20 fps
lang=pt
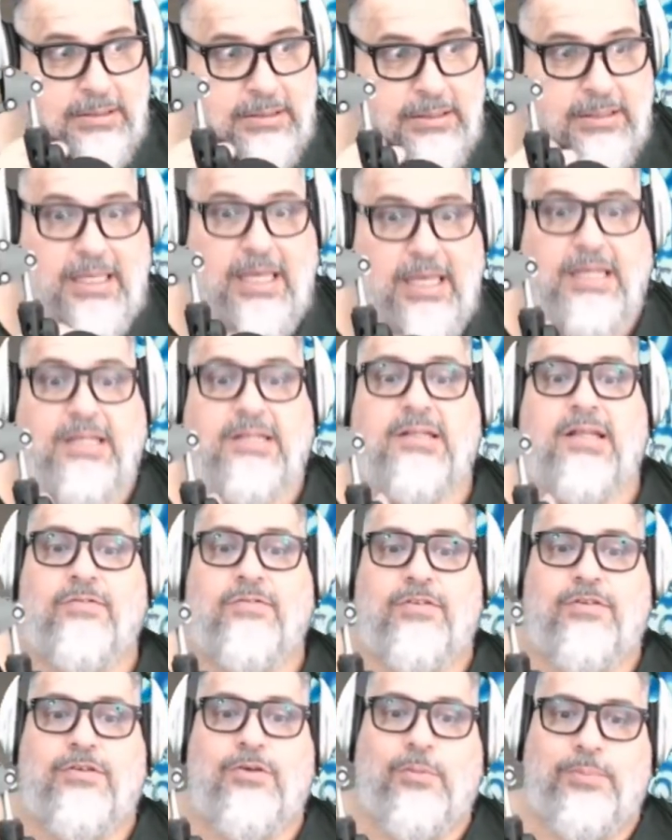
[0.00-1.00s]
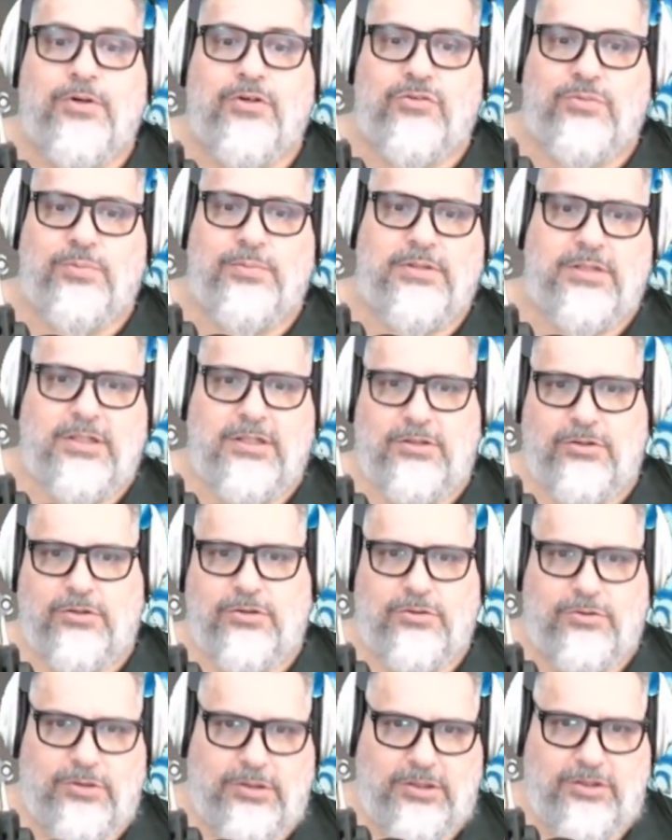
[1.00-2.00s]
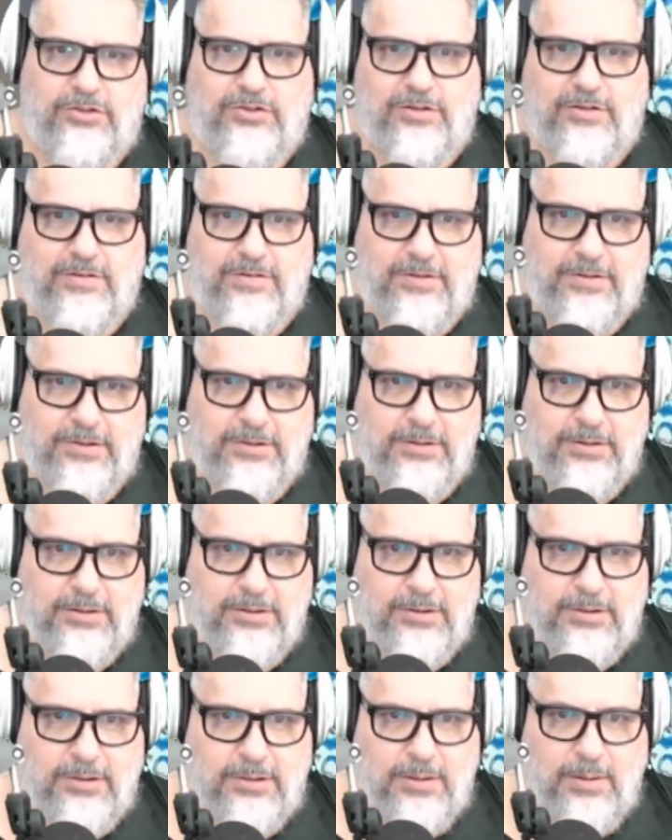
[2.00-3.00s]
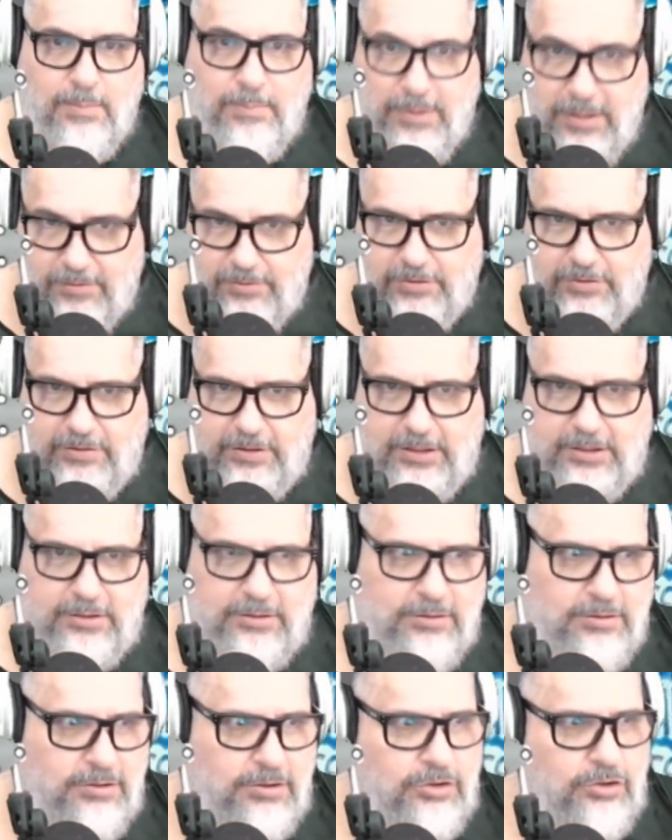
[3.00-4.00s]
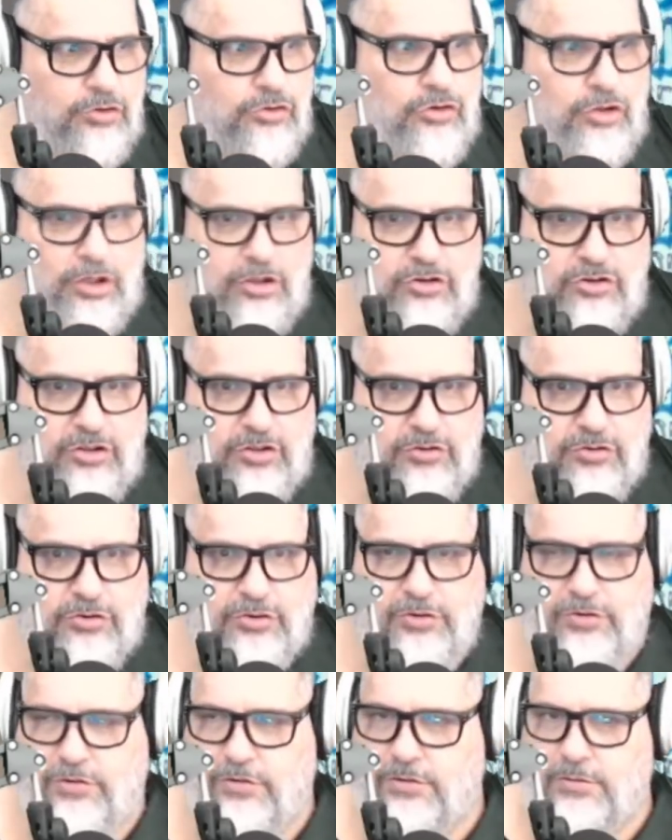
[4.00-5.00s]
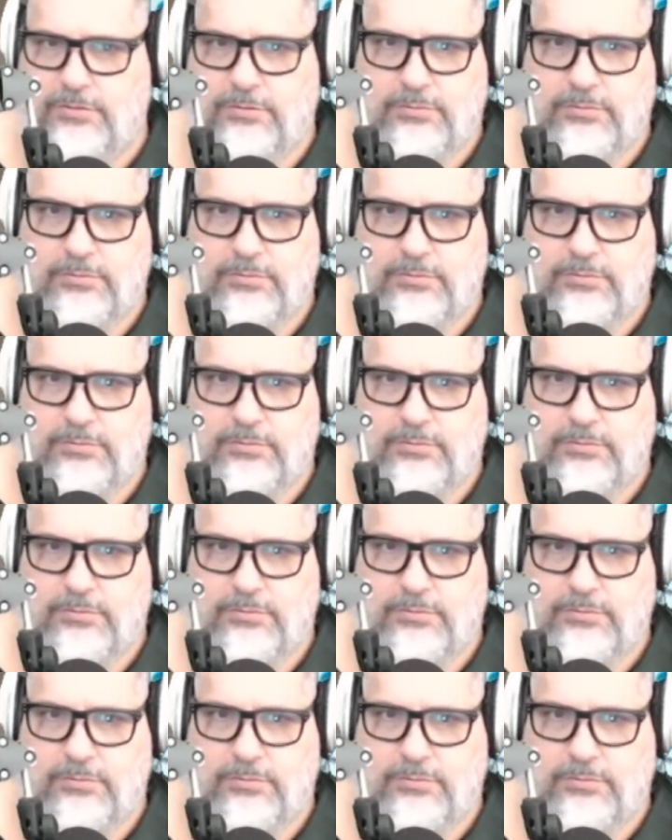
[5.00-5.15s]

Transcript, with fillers: Quem deve ser o próximo treinador do Corinthians? Para você, Jorge Jesus?